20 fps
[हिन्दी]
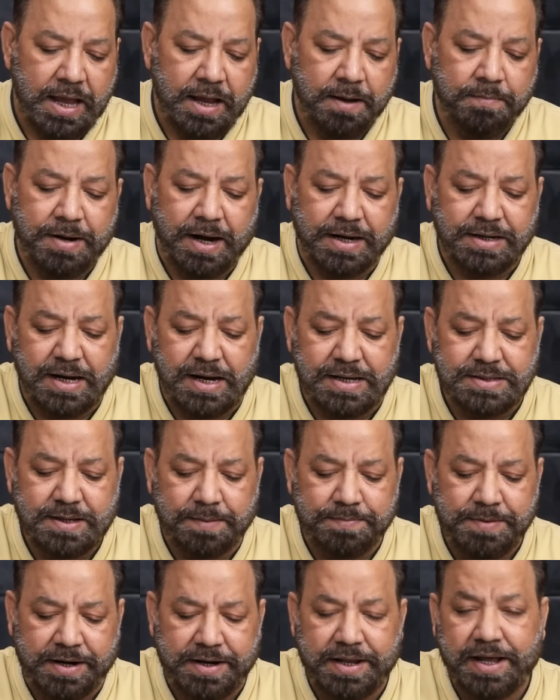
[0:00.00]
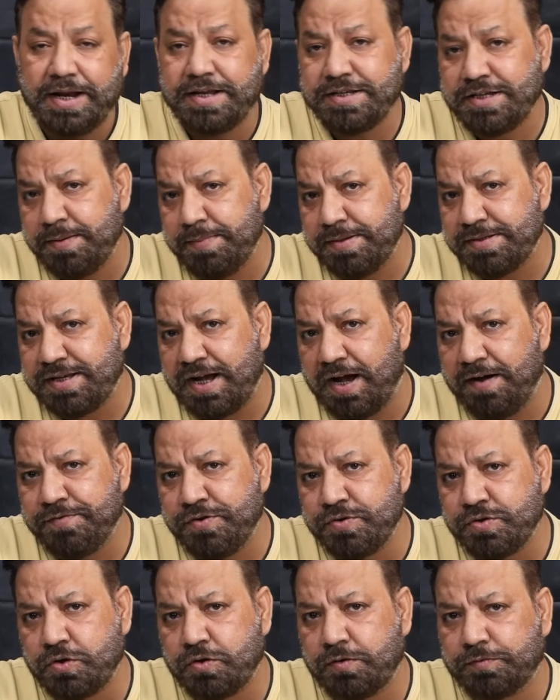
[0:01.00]
इमरान खान साहब ने अडियाला जेल में
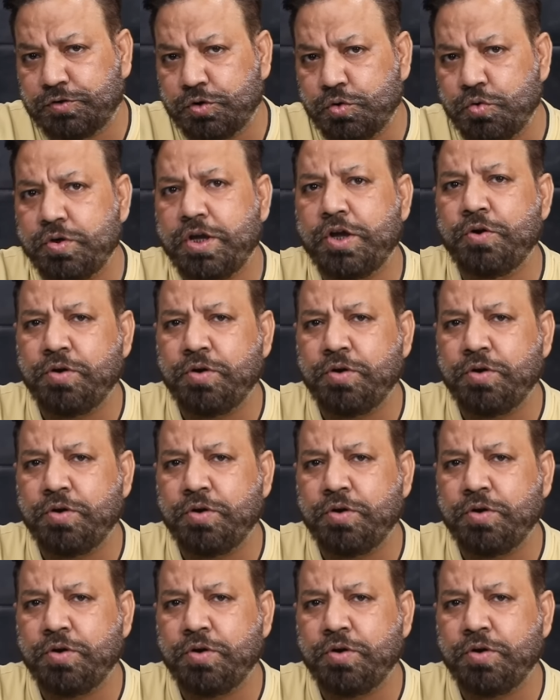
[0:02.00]
सहाफ़ियों से गुफ्तु की